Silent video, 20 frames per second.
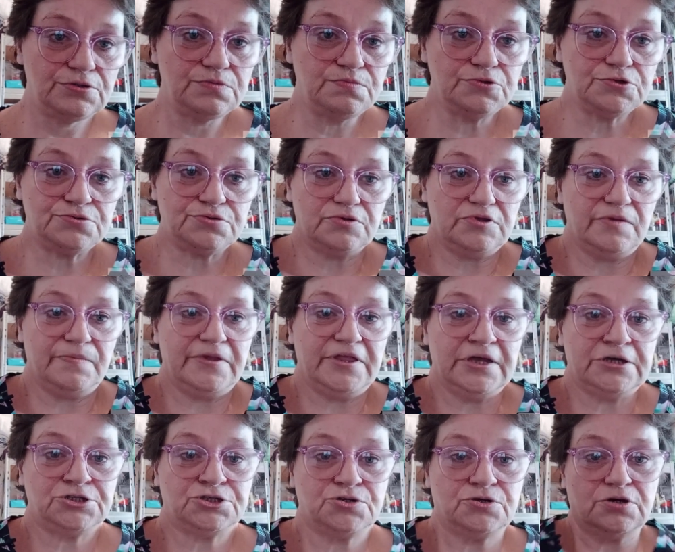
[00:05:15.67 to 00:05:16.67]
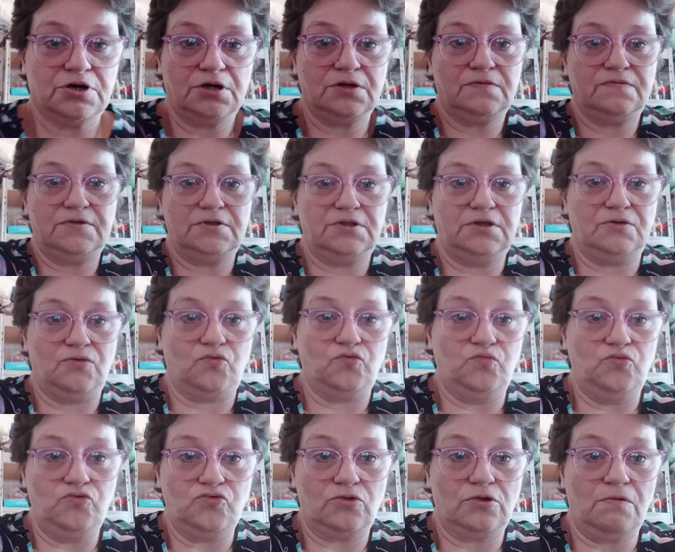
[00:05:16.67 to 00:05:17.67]
de monsieur déménageur hein, avec des
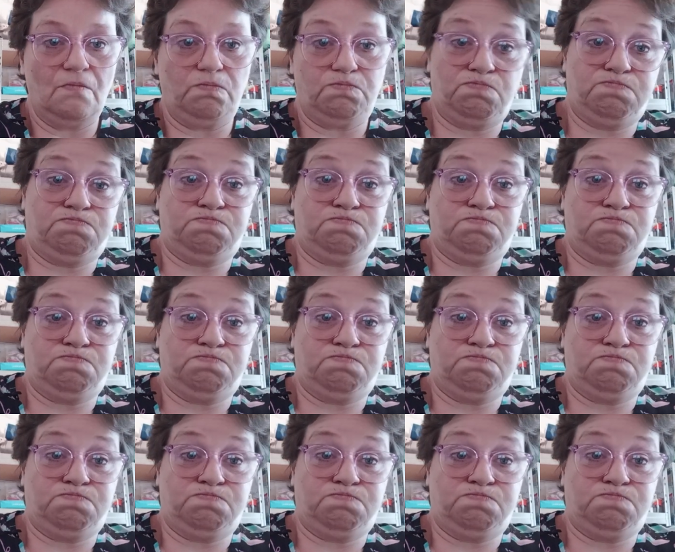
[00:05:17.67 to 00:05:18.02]
gros muscles.